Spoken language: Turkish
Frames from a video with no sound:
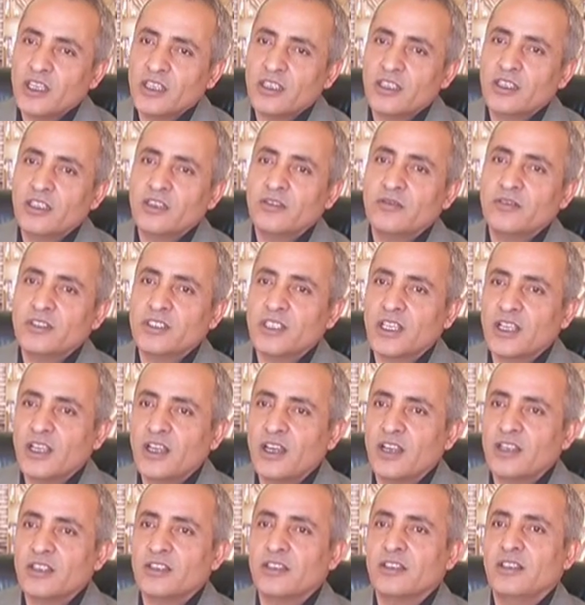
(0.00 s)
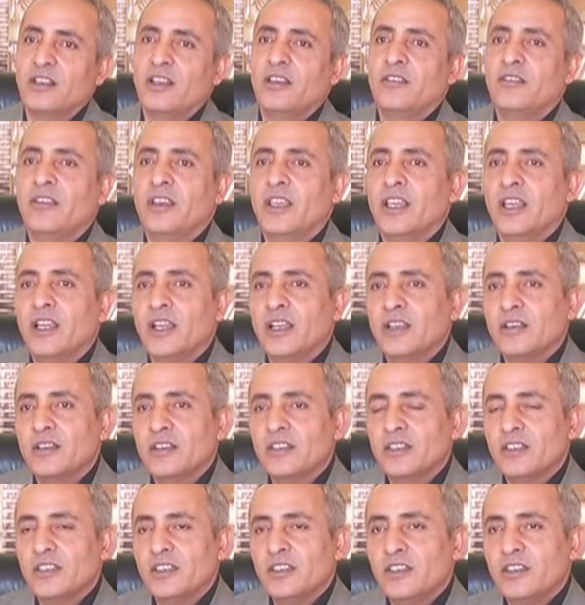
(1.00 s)
nakit, visa kartıyla veya
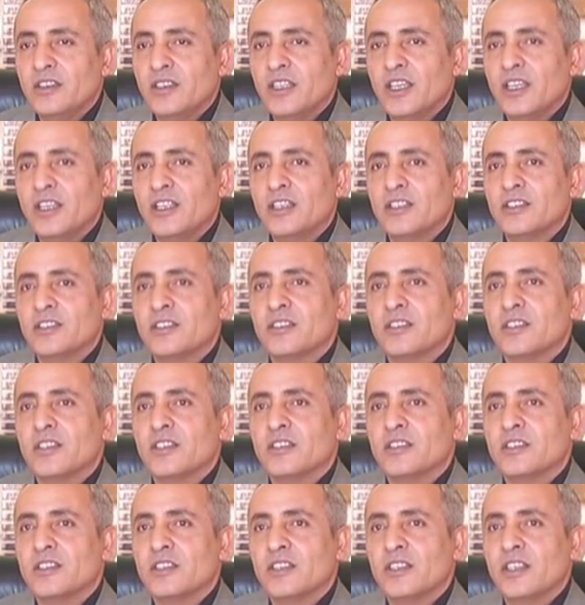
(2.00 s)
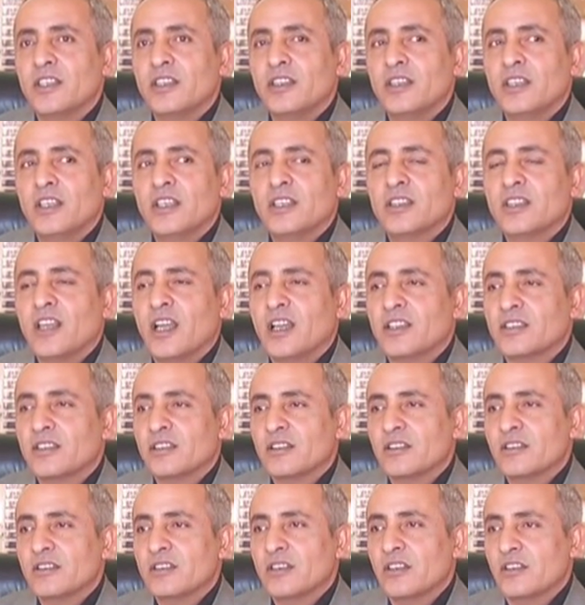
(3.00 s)
e, internet sitesinden
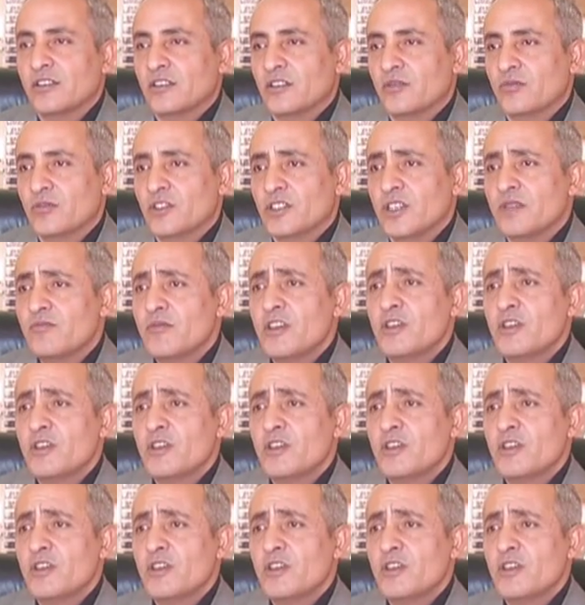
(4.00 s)
taksitli satışımız da